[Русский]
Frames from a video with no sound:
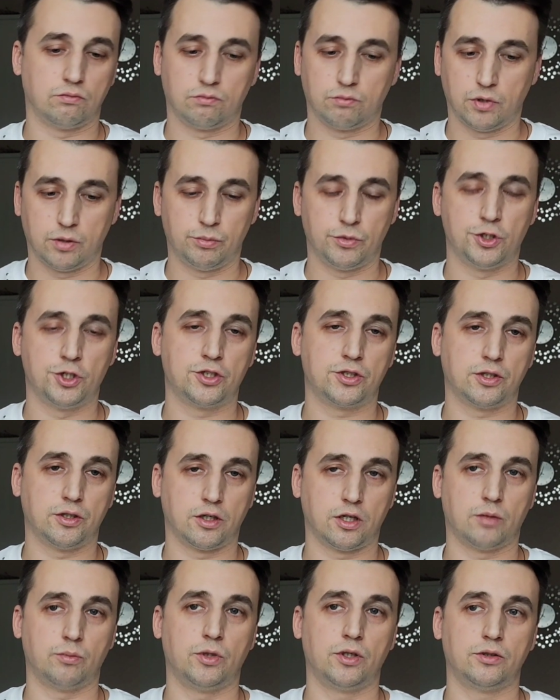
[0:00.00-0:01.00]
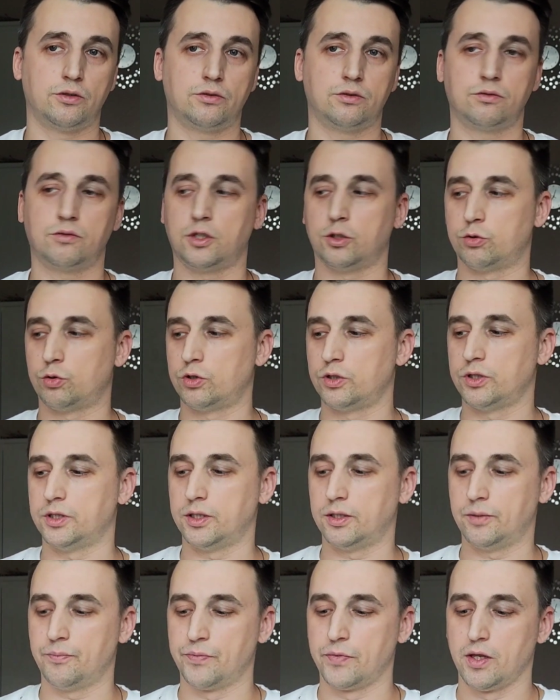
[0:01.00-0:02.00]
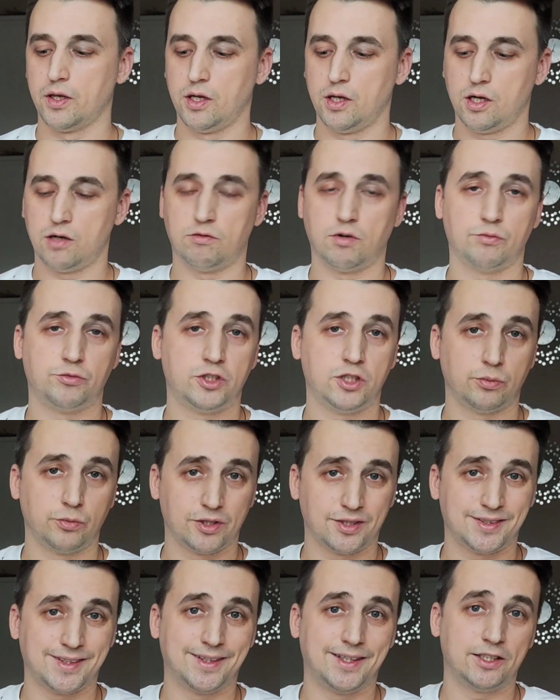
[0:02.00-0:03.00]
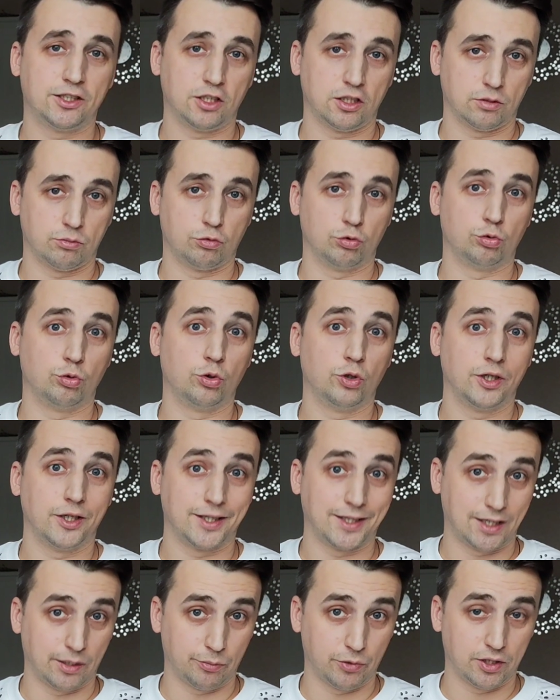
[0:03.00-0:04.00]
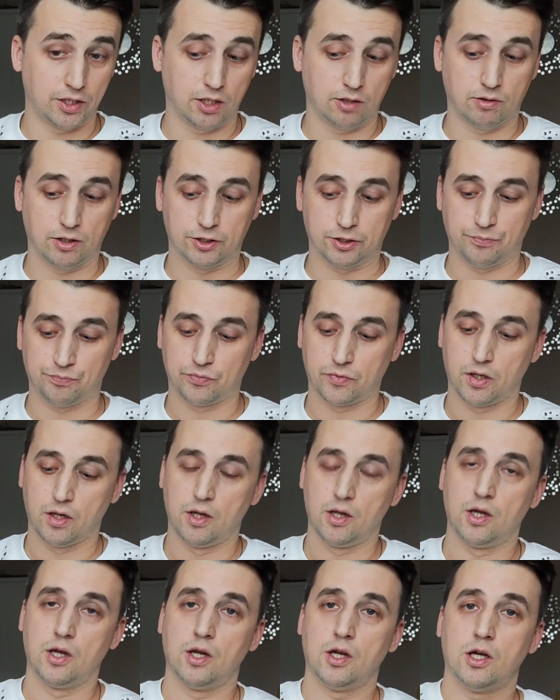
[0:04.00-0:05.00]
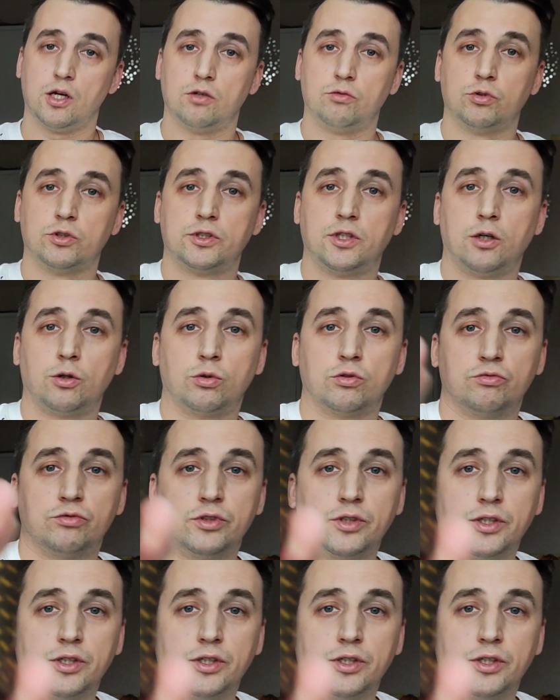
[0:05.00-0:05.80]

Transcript: бомбический аромат, который я вам всем настоятельно буду рекомендовать. Вот так он